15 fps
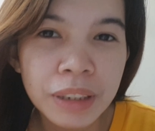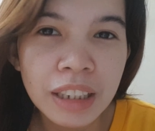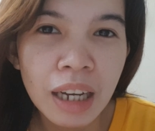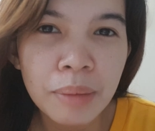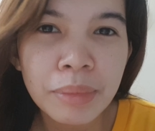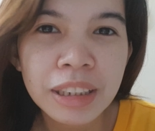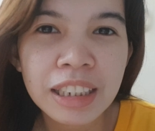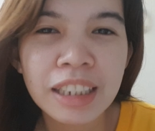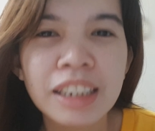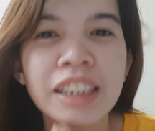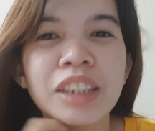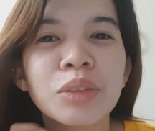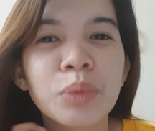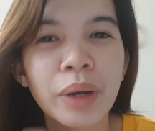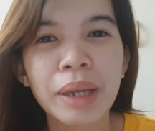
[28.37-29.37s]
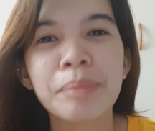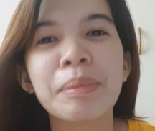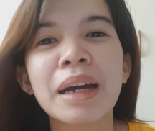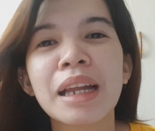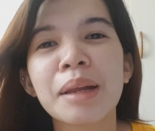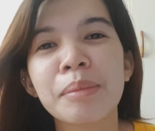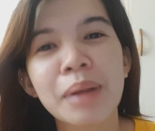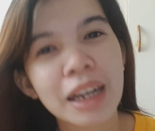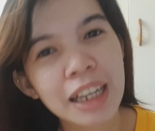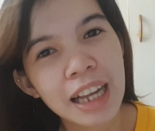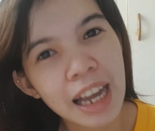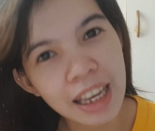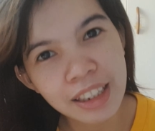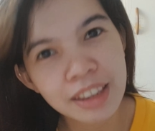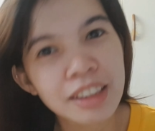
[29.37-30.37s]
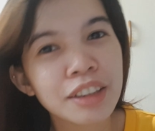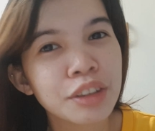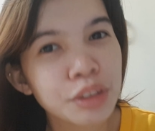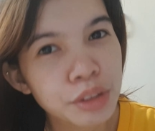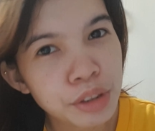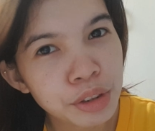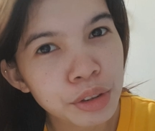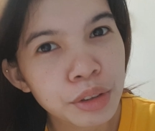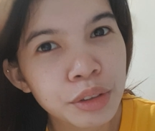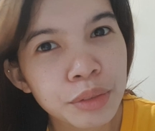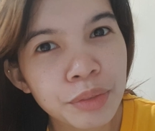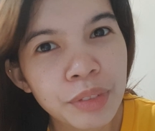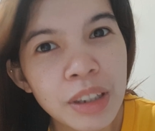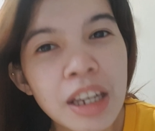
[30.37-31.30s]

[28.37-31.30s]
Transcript: pinakamadaling way para mag-add ng YouTube